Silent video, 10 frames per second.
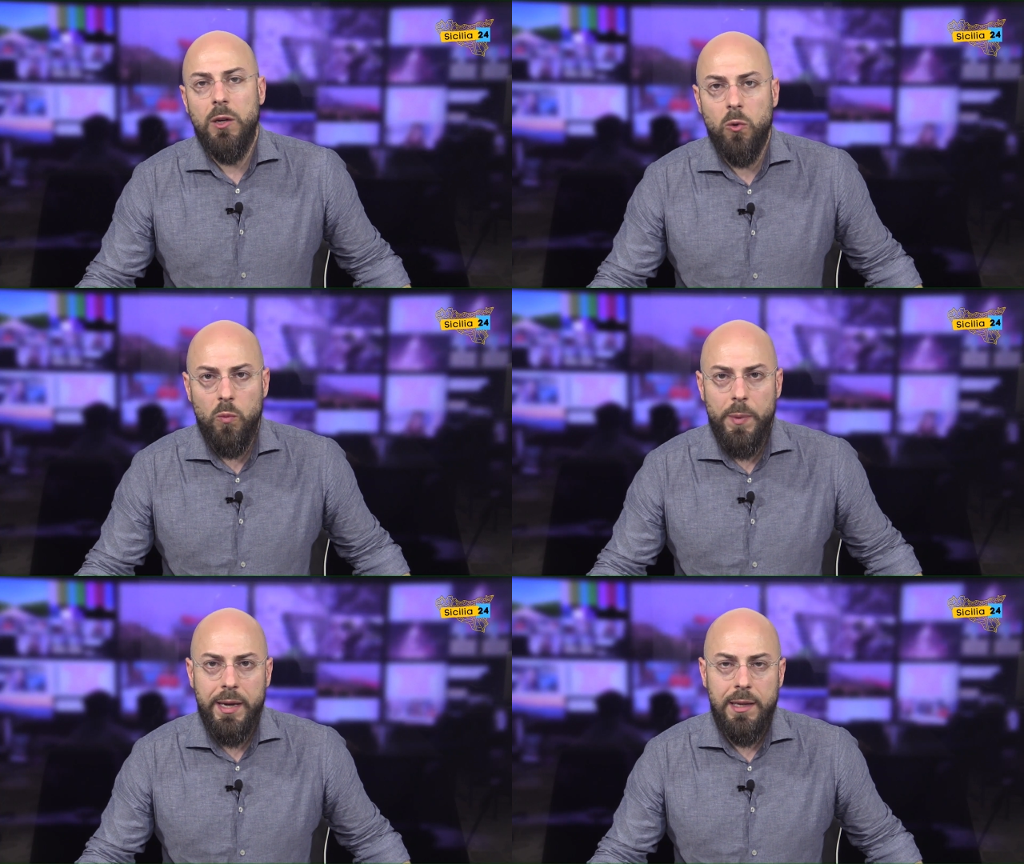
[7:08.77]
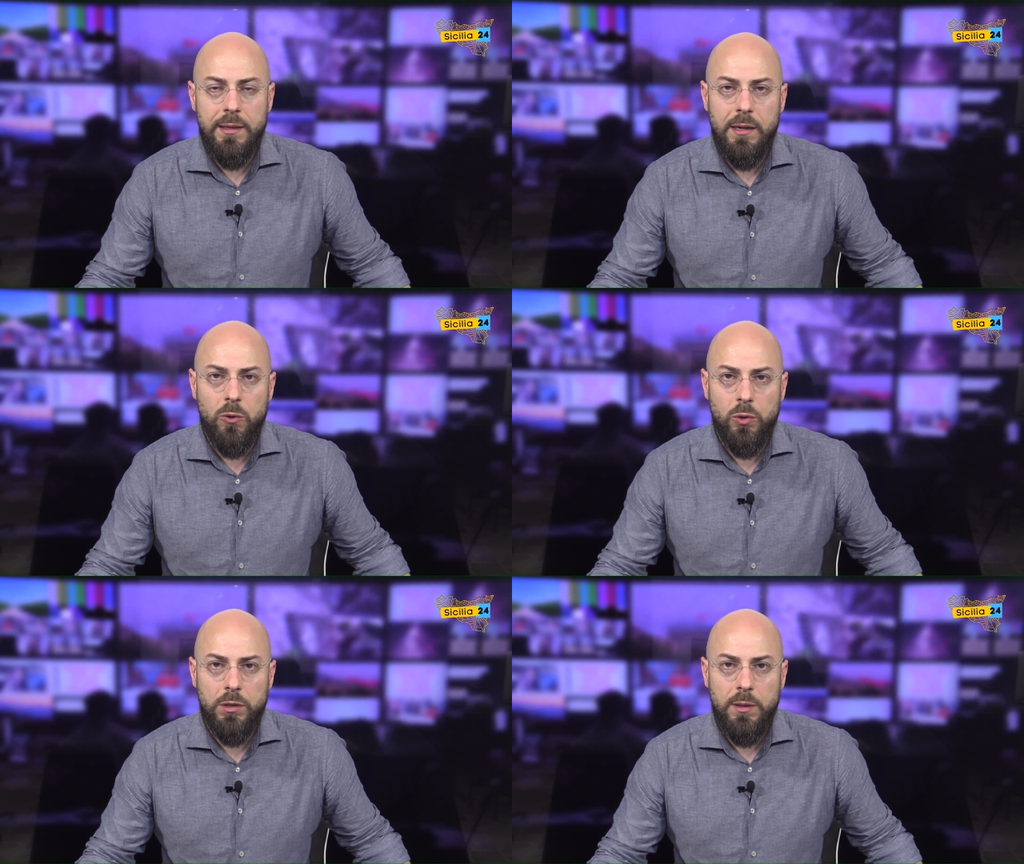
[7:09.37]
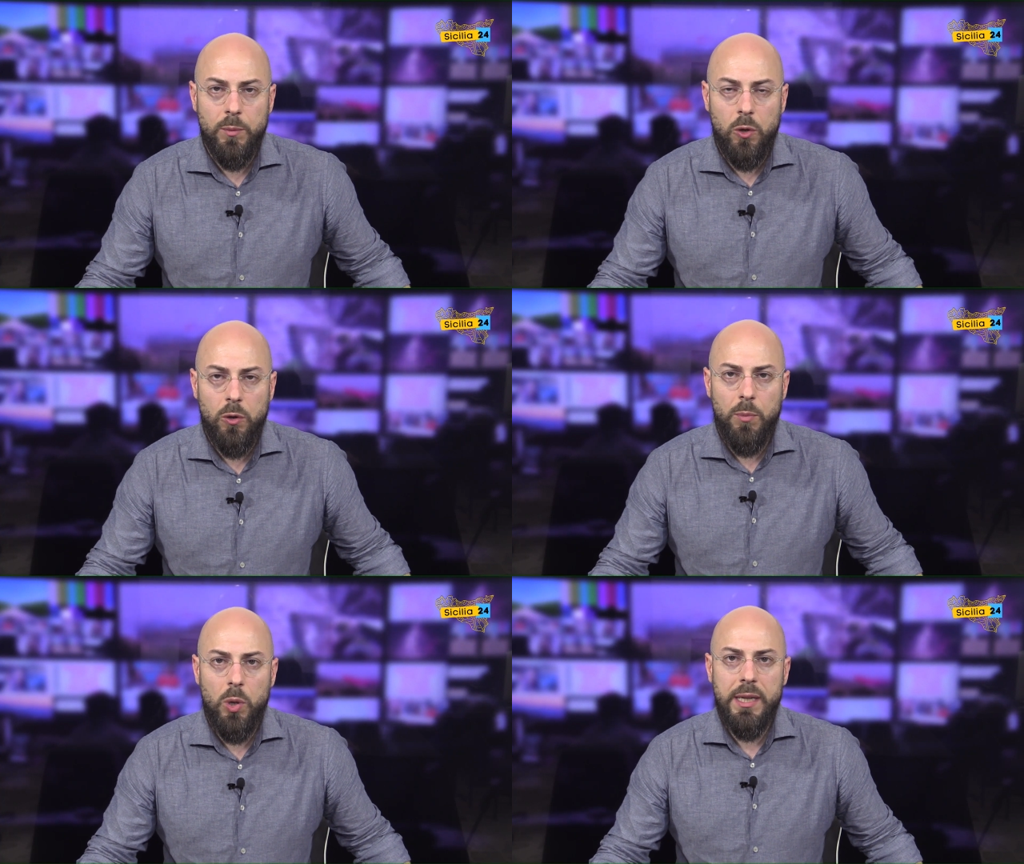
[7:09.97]
i numeri
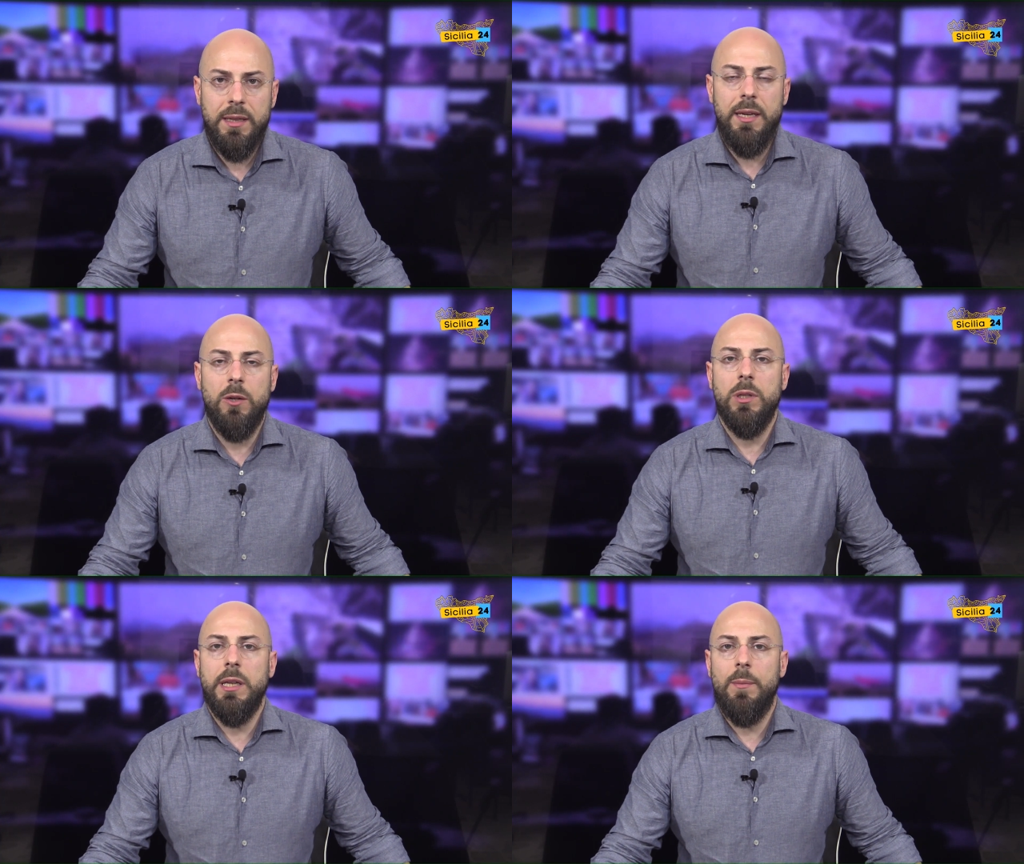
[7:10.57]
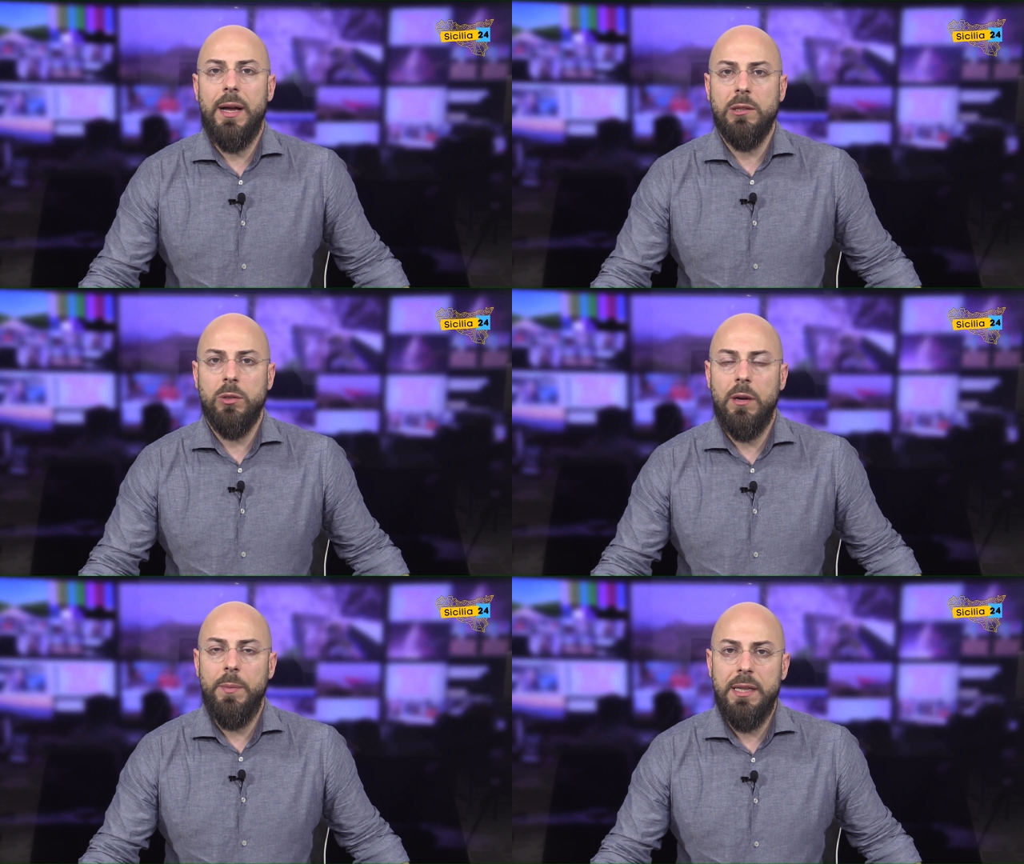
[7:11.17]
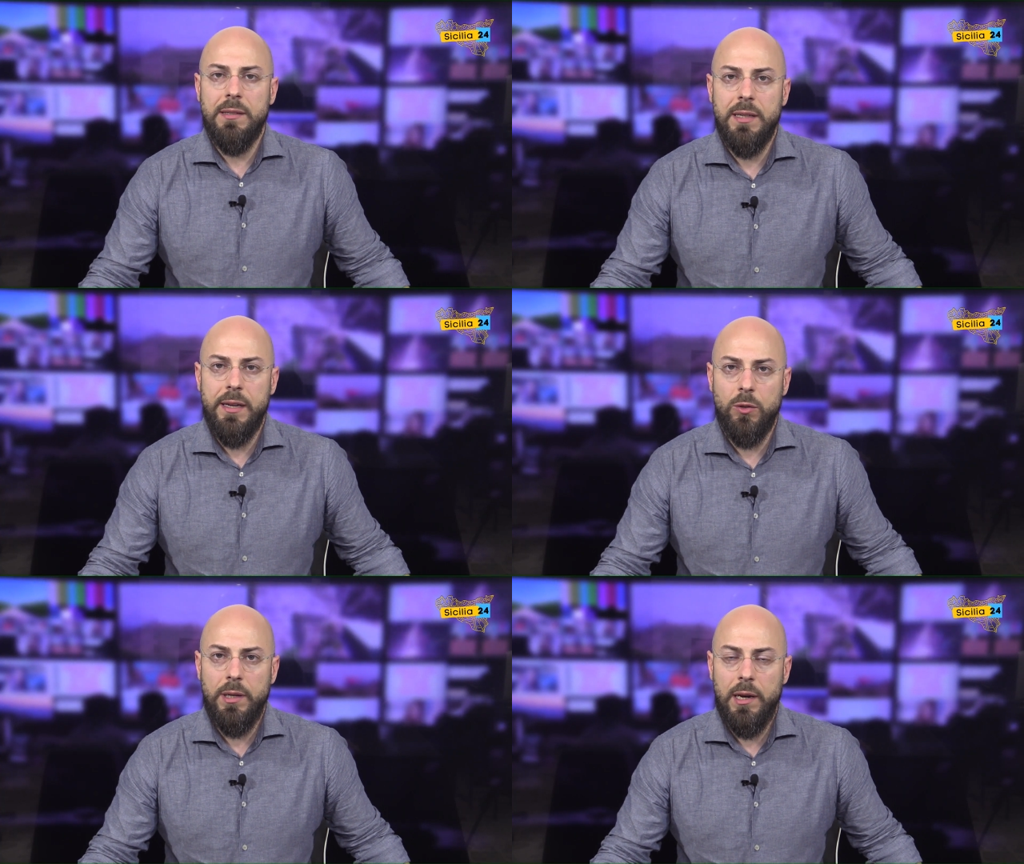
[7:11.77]
dell'ultimo bollettino diramato dal
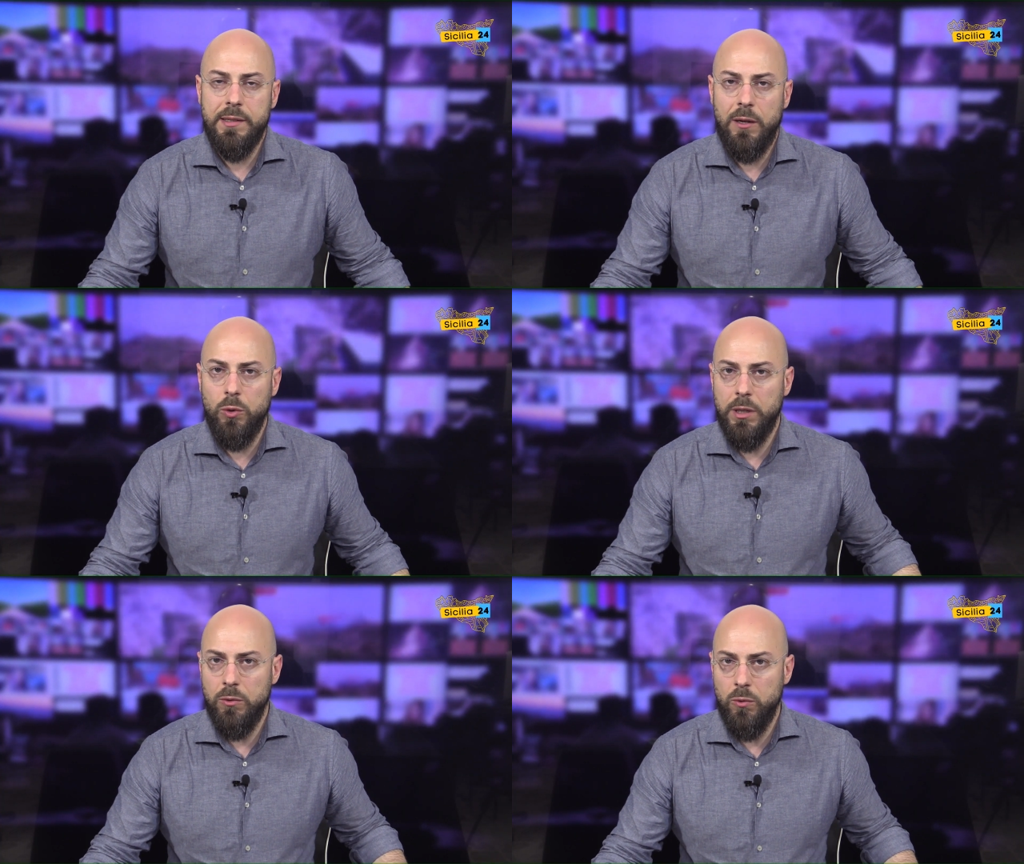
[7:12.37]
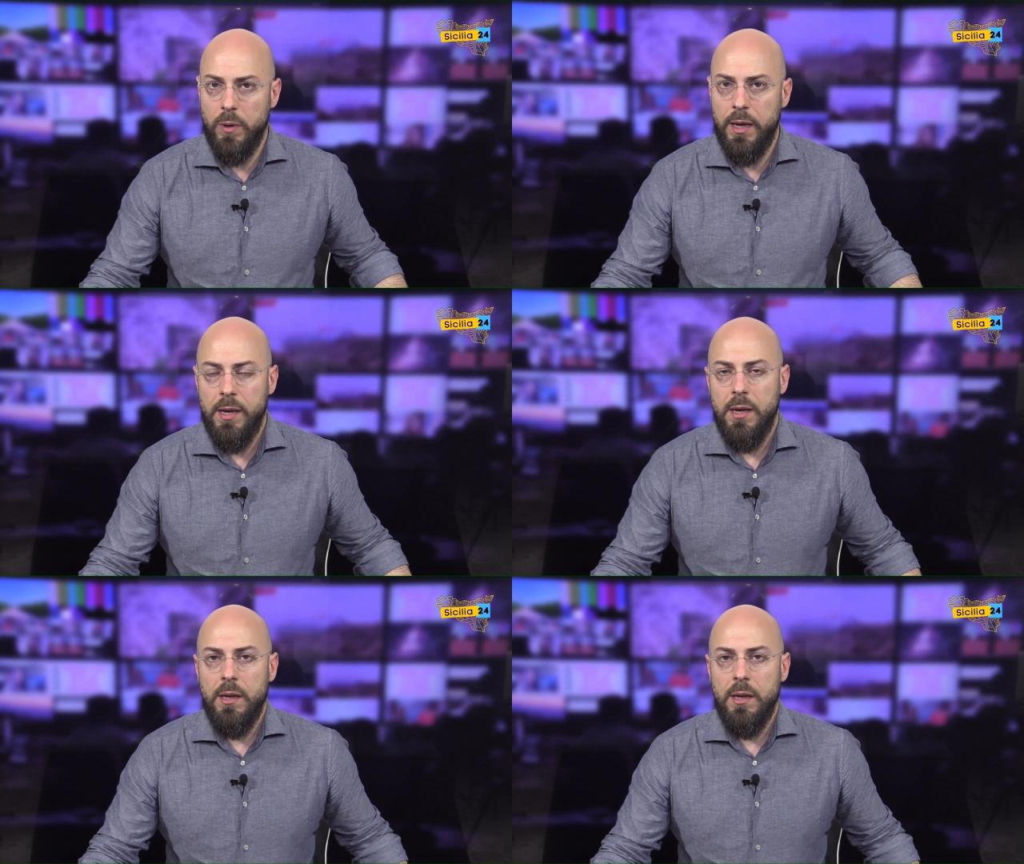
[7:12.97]
Ministero della Salute, dunque